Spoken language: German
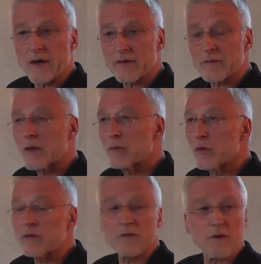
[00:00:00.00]
heißt, man
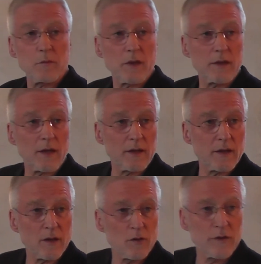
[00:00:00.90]
muss, wenn man
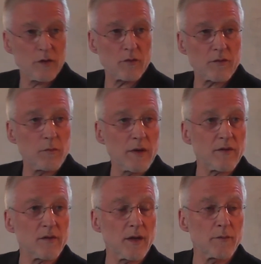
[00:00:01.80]
eine
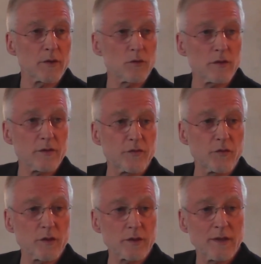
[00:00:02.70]
Renovierungsmaßnahme
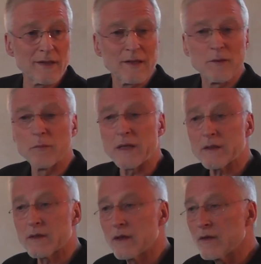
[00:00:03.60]
durchführt,
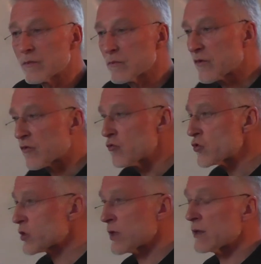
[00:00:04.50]
mit diesem
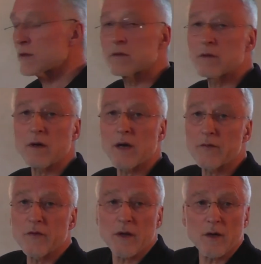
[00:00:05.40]
Zustand
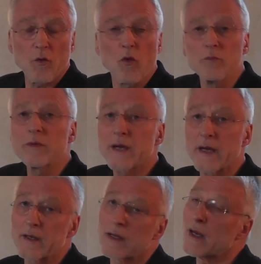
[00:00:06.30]
einfach
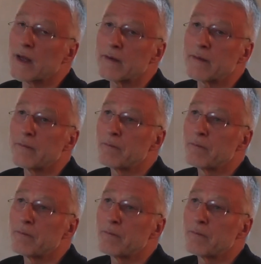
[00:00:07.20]
umgehen lernen.